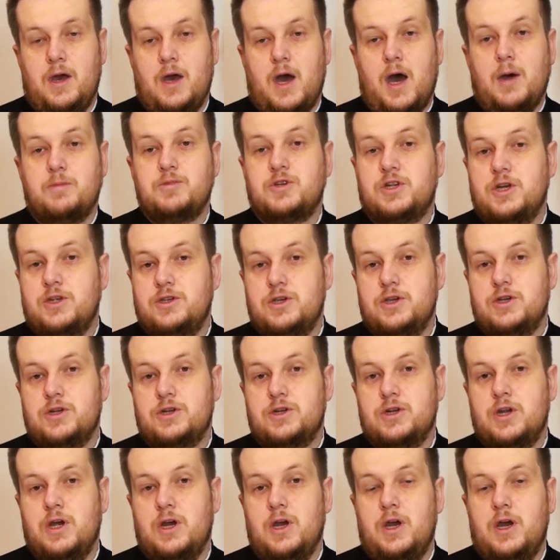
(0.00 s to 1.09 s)
A
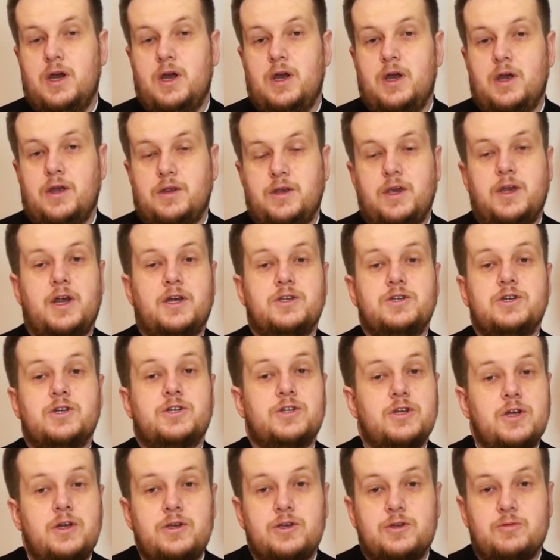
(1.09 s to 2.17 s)
przecież nie
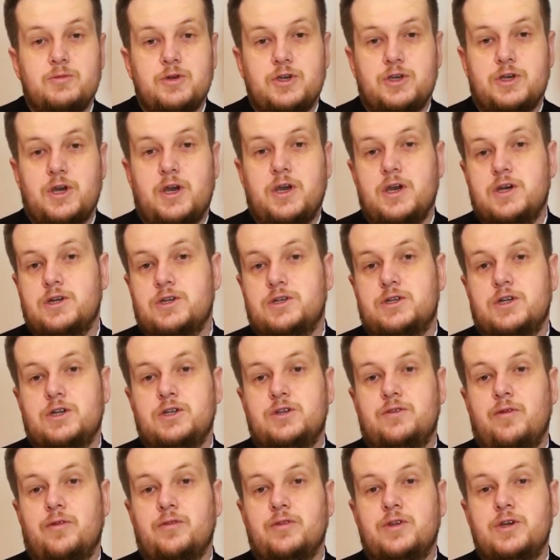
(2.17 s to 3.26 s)
nacieszyliśmy się jeszcze
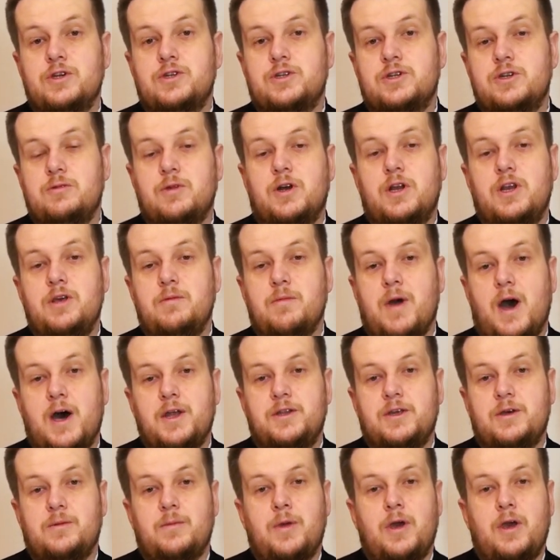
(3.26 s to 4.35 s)
świątecznym
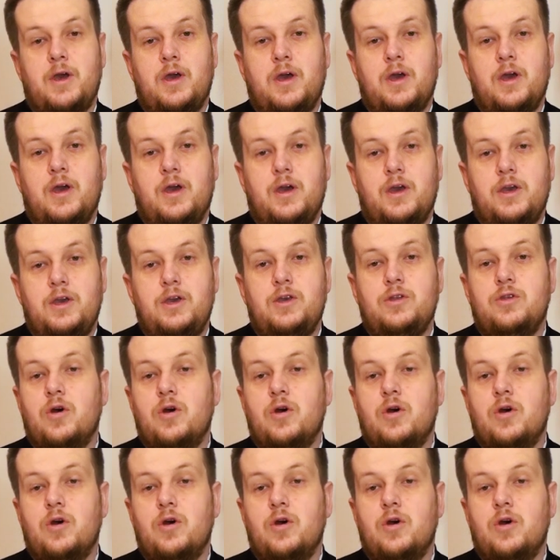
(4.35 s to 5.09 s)
klimatem i